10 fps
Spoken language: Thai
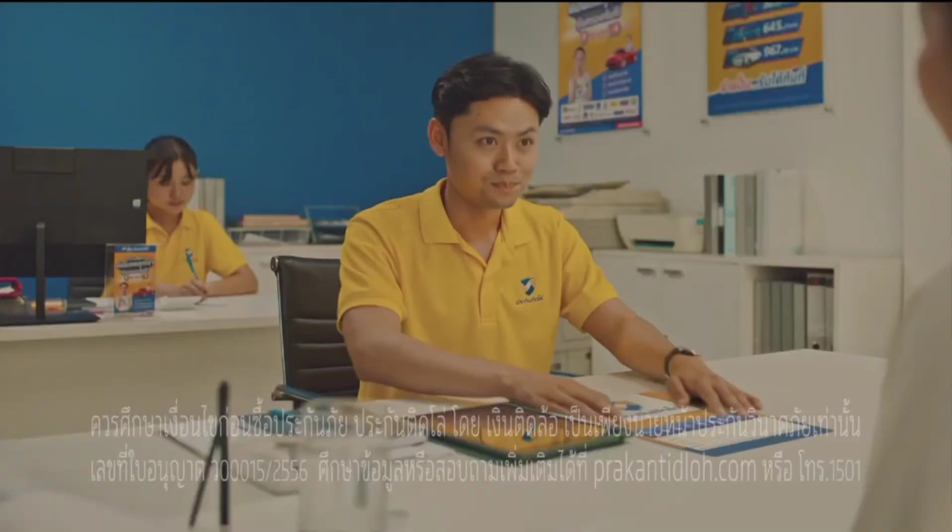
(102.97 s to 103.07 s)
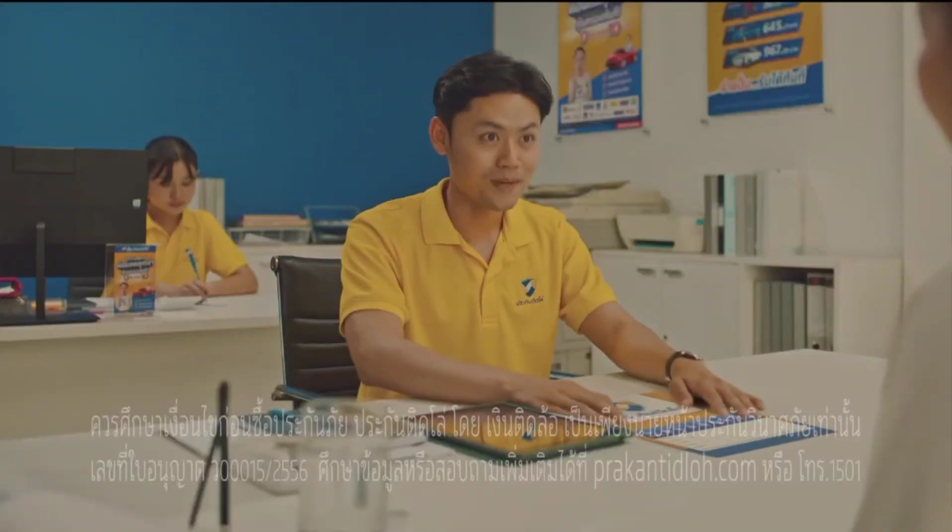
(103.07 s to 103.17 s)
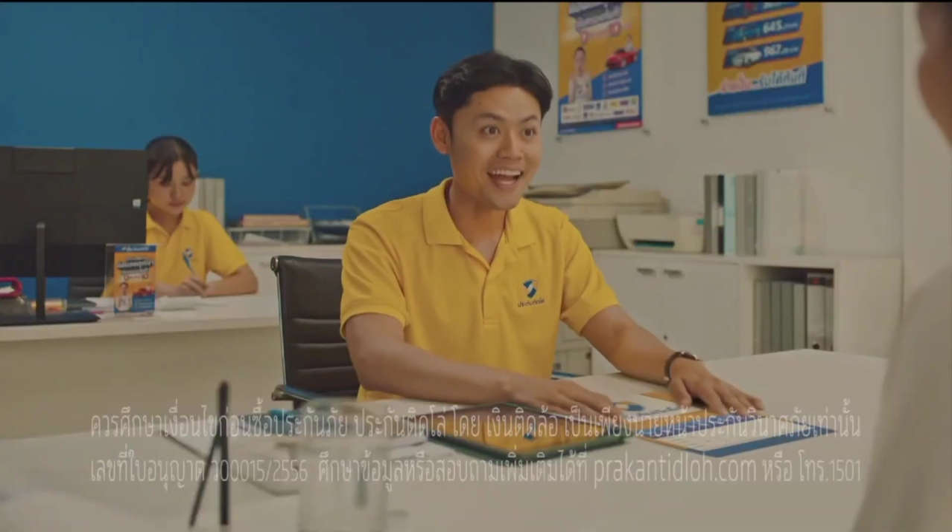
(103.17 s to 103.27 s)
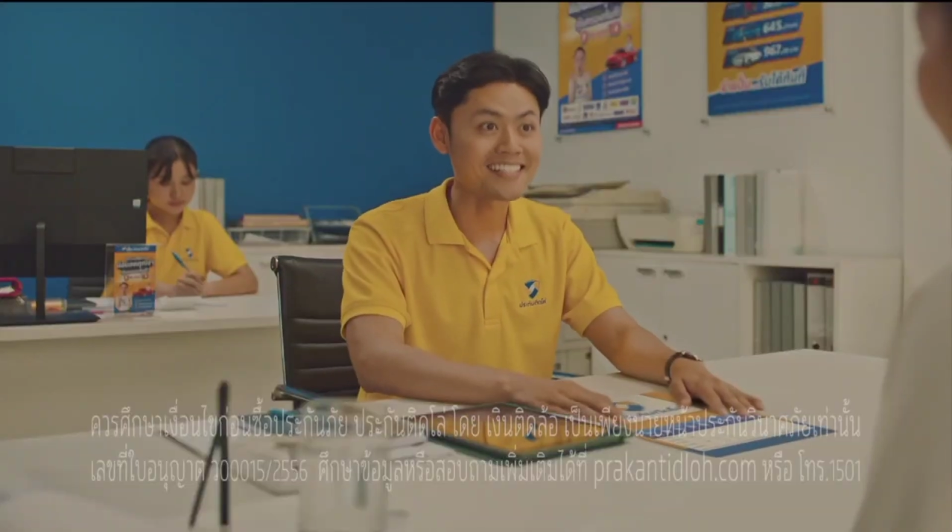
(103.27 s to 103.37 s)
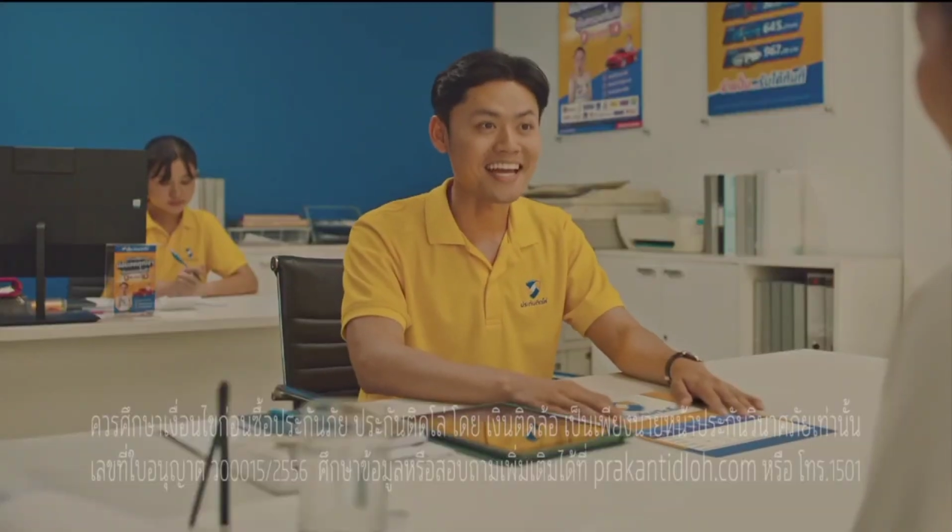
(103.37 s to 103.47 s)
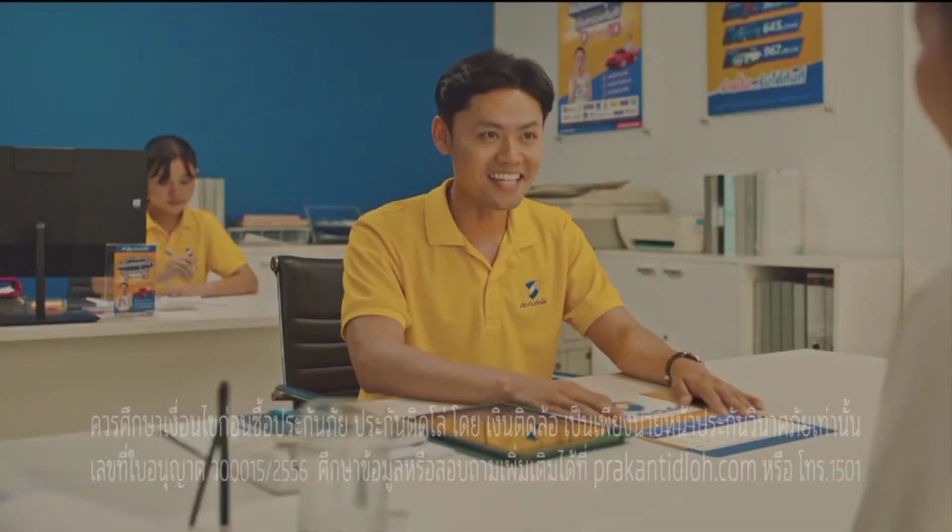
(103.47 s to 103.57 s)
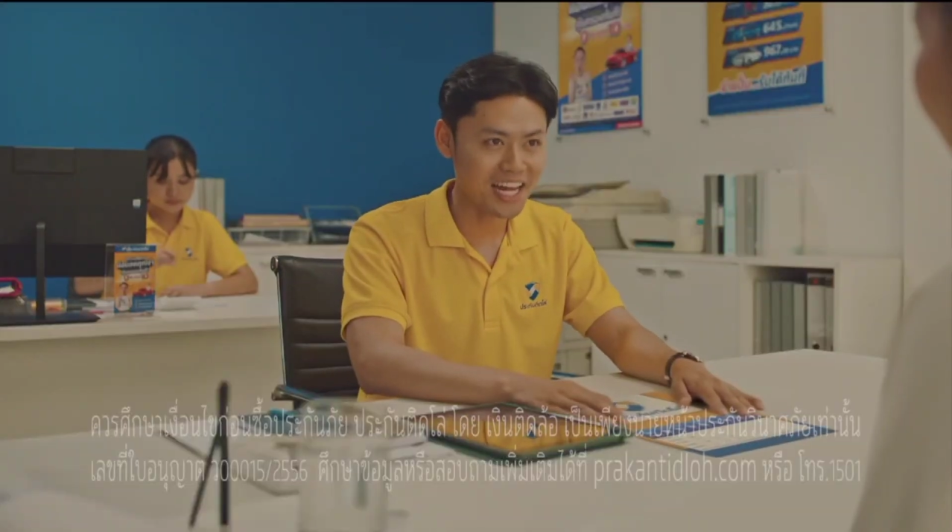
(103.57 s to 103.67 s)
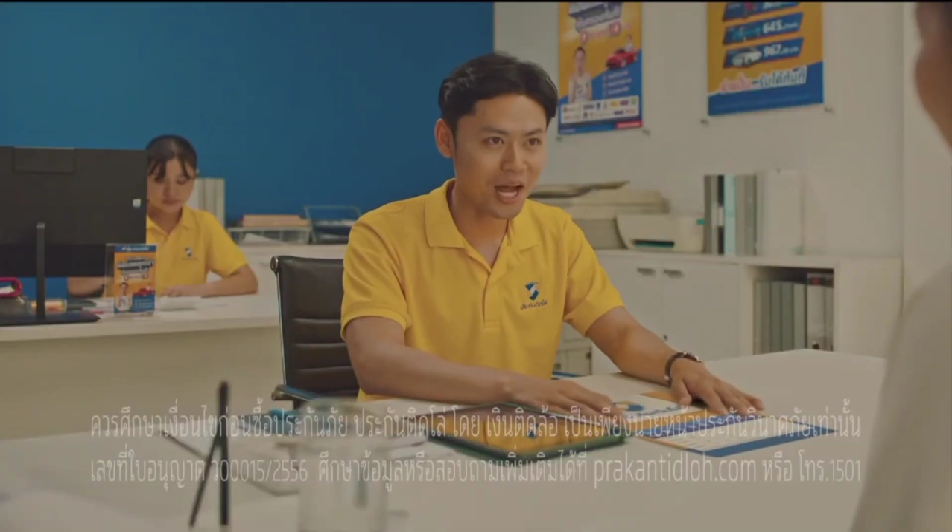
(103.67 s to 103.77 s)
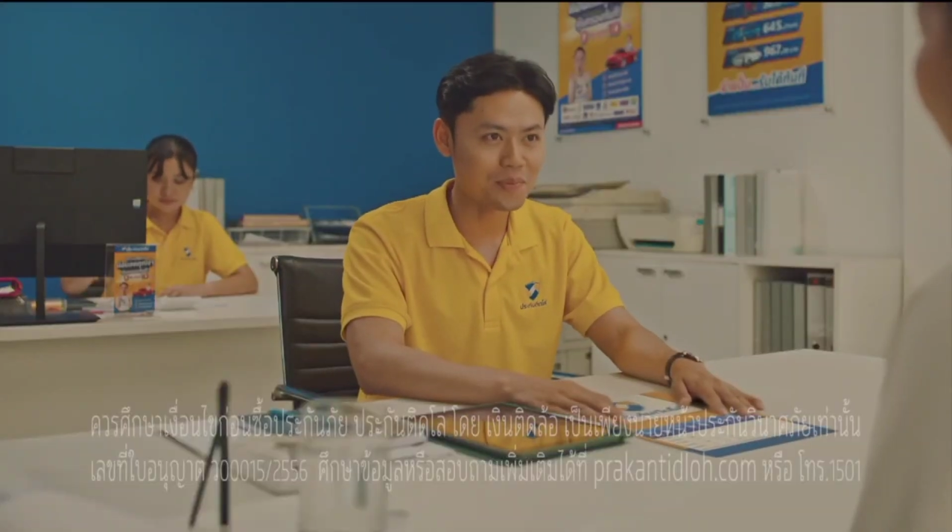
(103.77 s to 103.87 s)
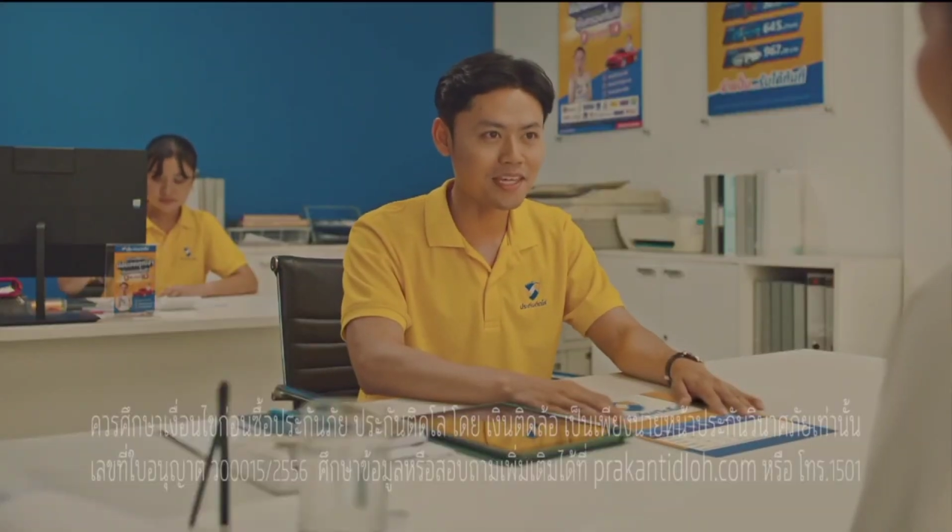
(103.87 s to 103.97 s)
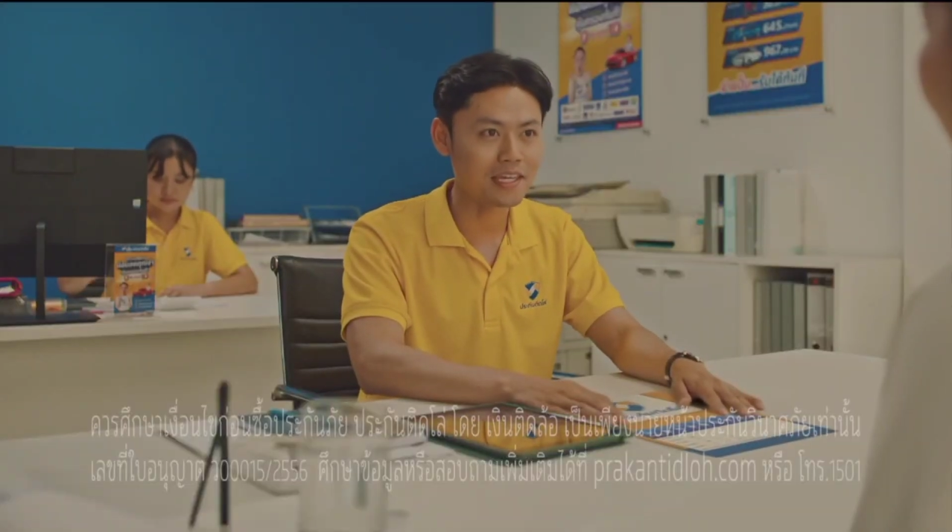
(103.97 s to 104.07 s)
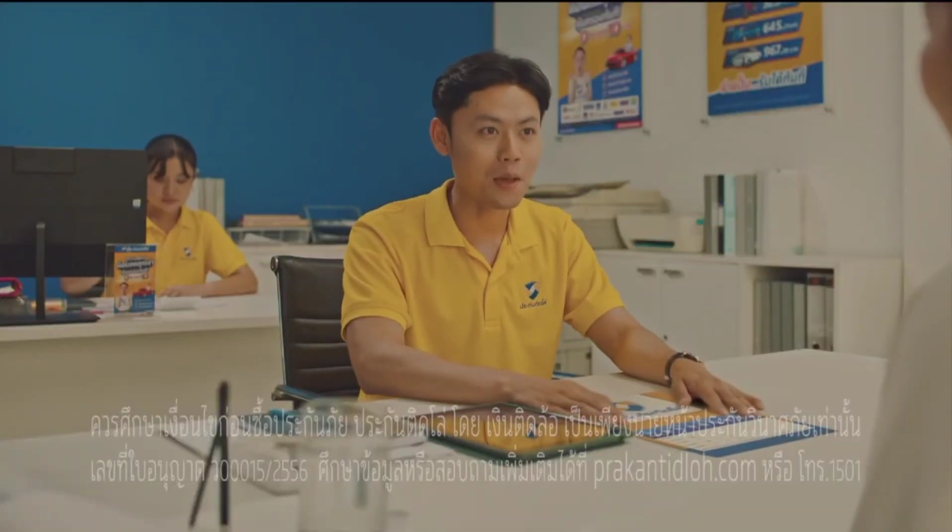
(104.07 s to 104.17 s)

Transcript: ประกันชั้นหนึ่งเลยครับพี่